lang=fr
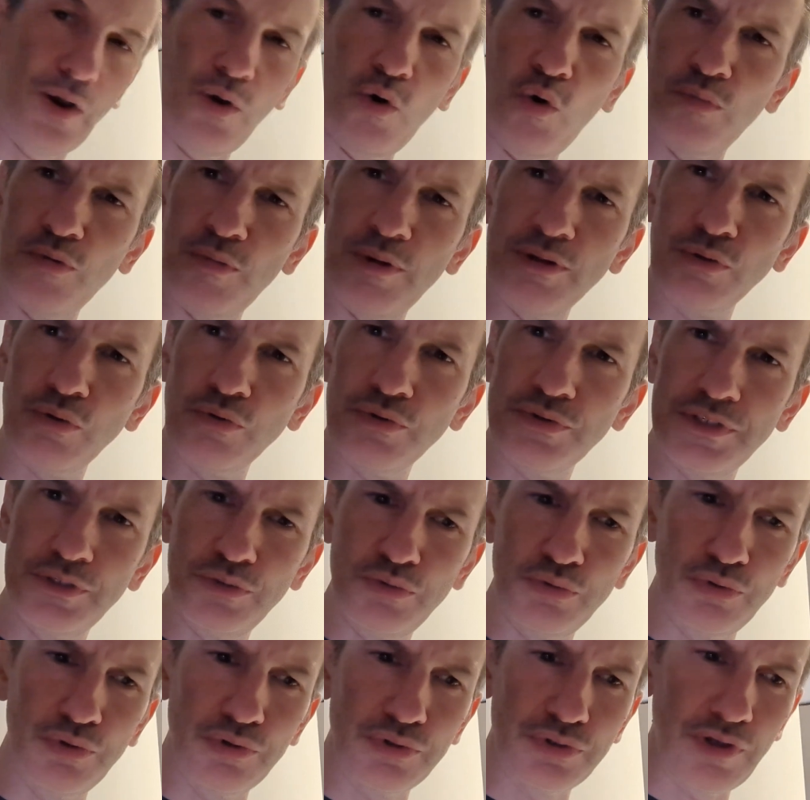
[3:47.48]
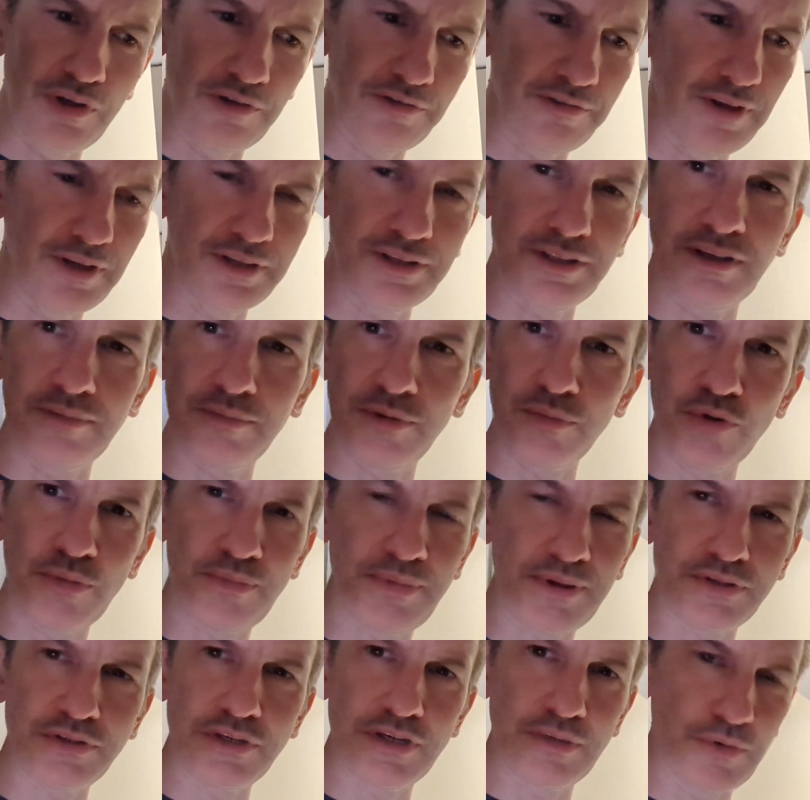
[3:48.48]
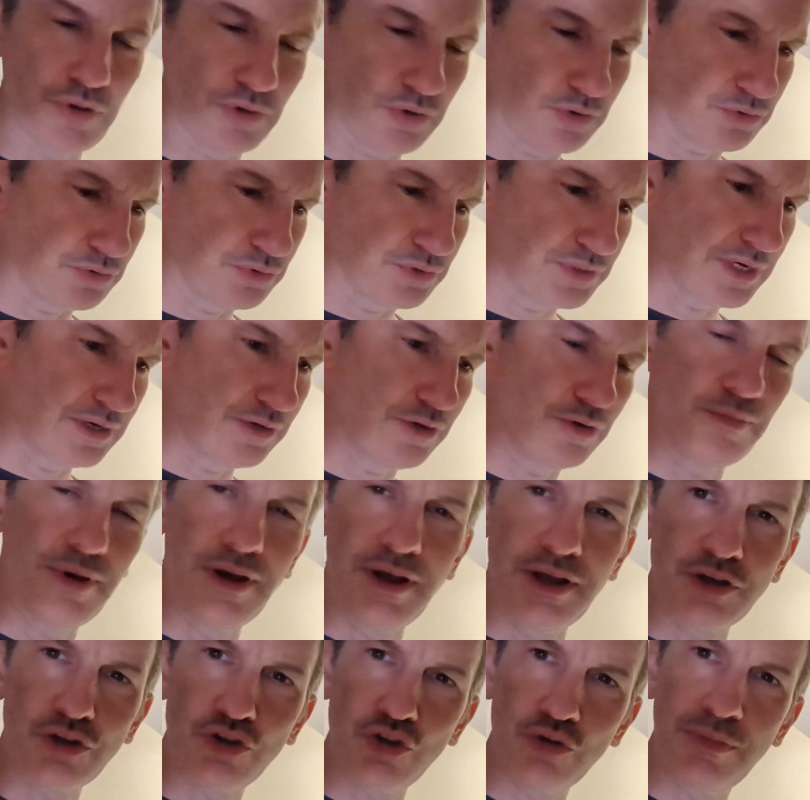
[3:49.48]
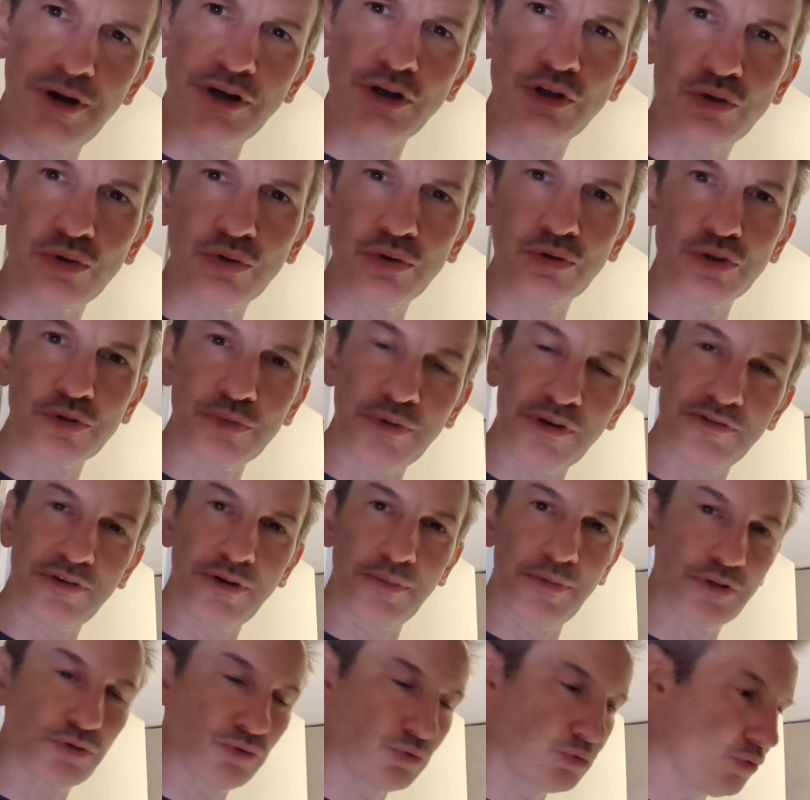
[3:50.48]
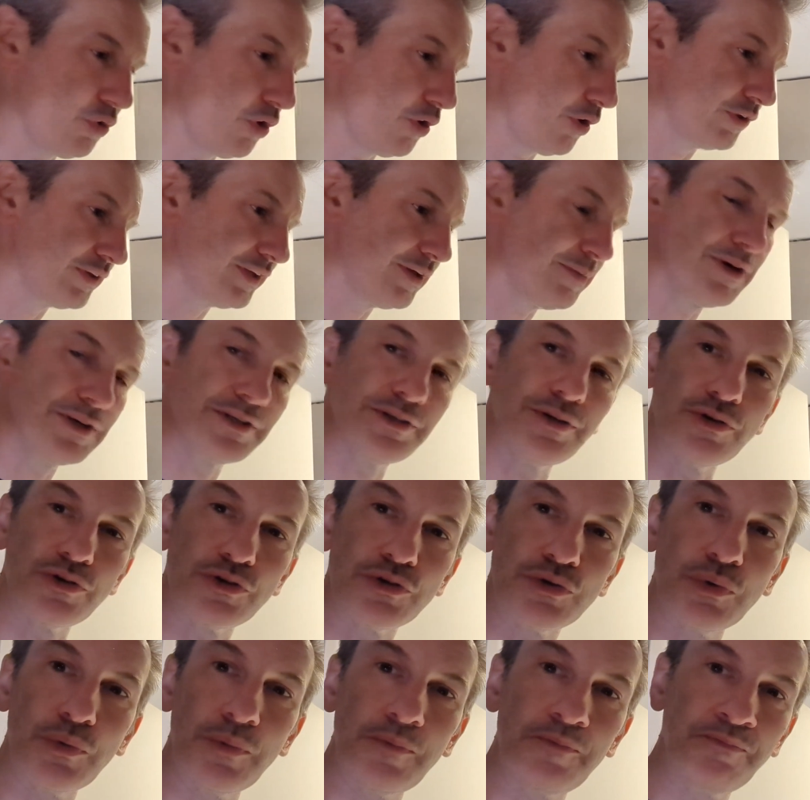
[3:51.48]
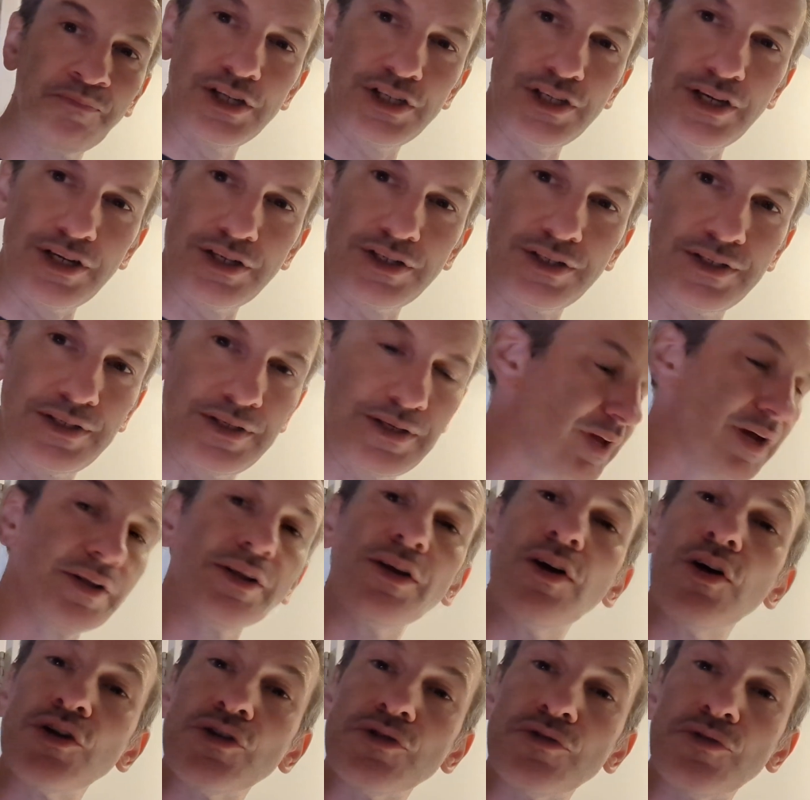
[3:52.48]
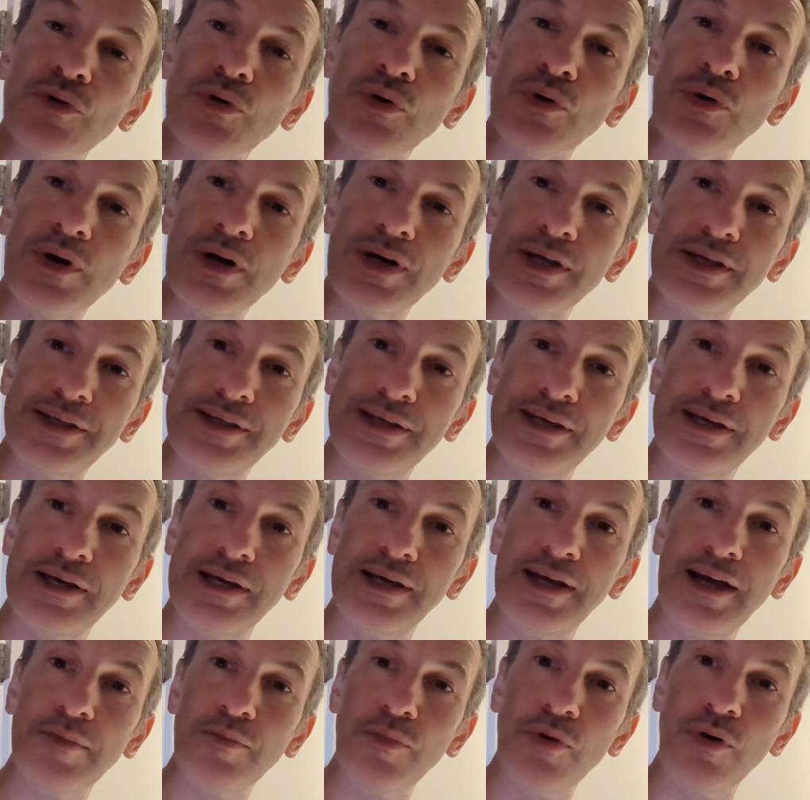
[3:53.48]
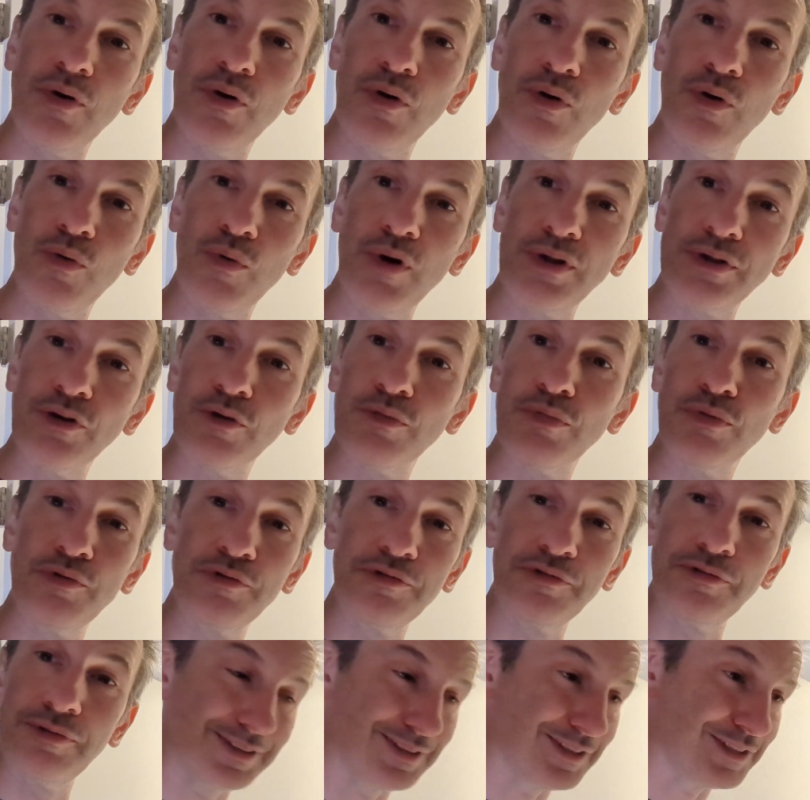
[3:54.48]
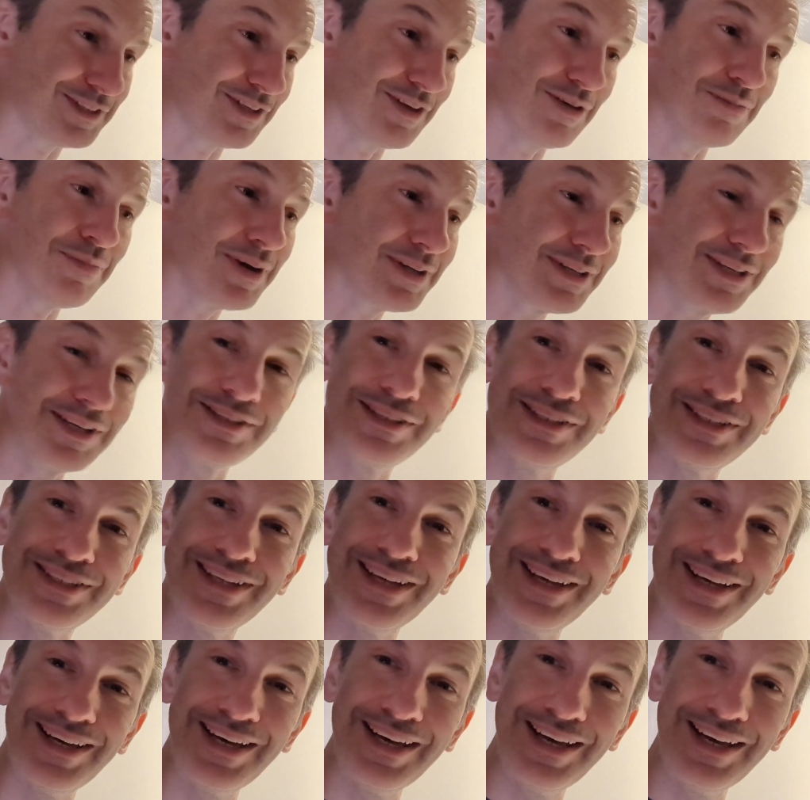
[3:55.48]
Alors on peut mettre aussi du 220, hein, mais moi personnellement dans une salle de bain je suis pas chaud, je préfère mettre tout en très basse tension. J'ai acheté un transfo qui est également waterproof, ça je savais pas que ça existait,